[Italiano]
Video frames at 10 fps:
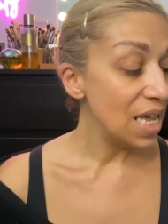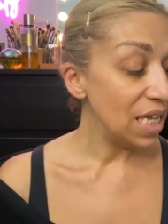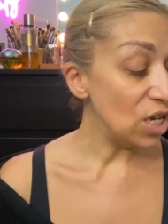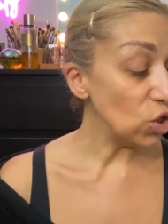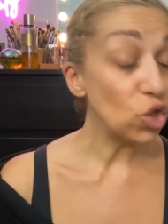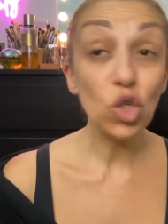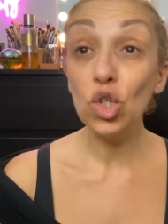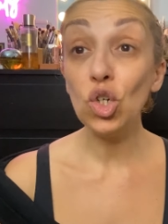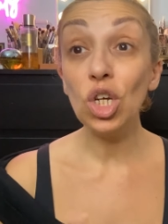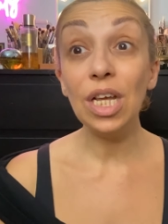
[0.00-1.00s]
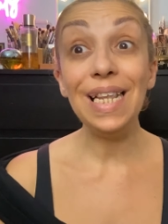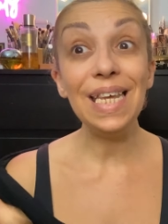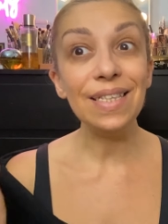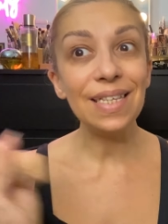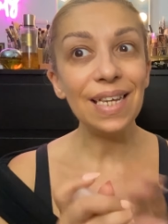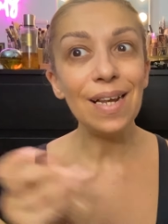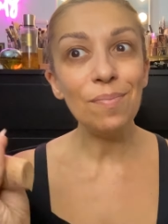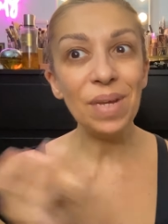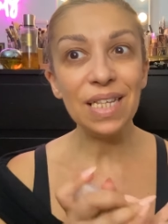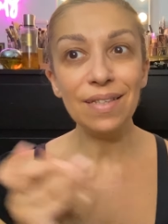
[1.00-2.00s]
io sono
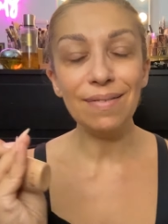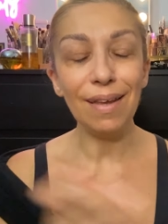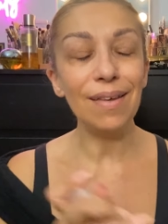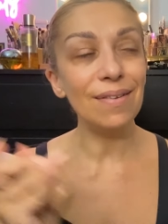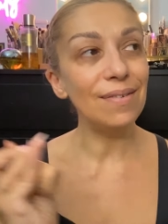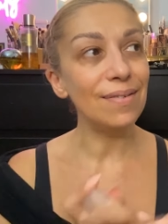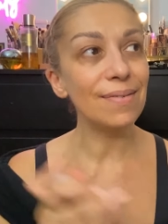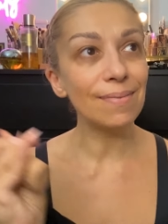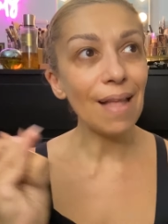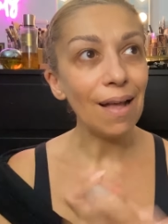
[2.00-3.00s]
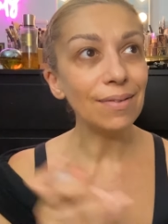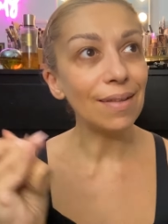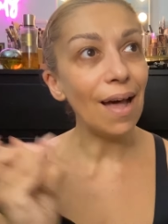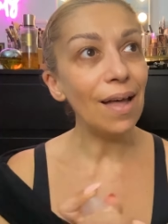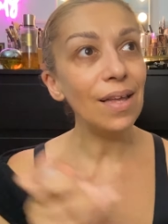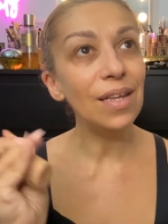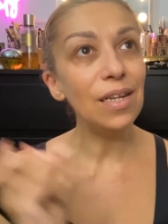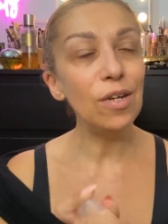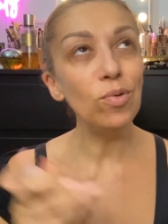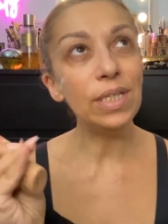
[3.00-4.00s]
letteralmente eh, stata
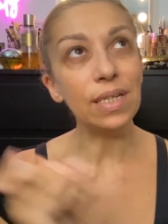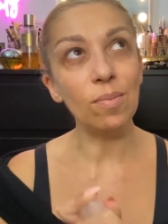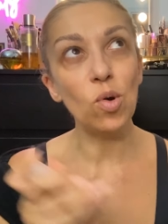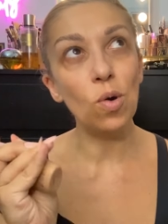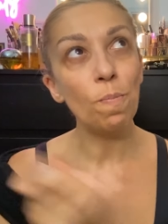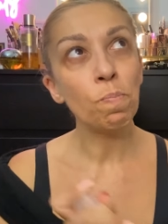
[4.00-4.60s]
l'ultimo